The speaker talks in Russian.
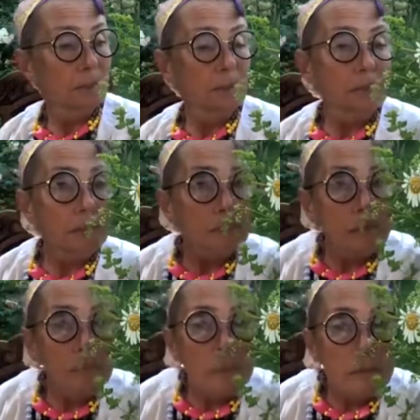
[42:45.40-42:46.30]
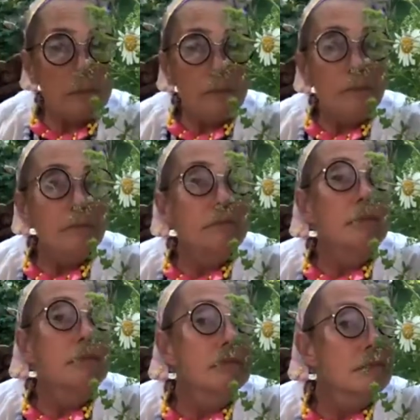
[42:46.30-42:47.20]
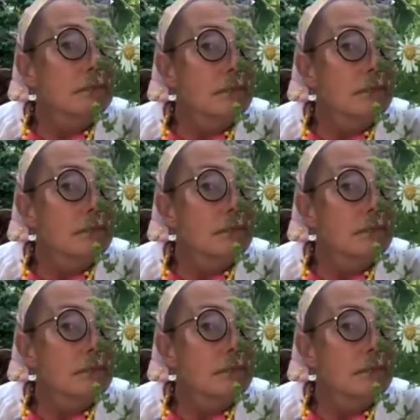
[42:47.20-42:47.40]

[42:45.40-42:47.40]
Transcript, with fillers: это сочетание зеленого с синим.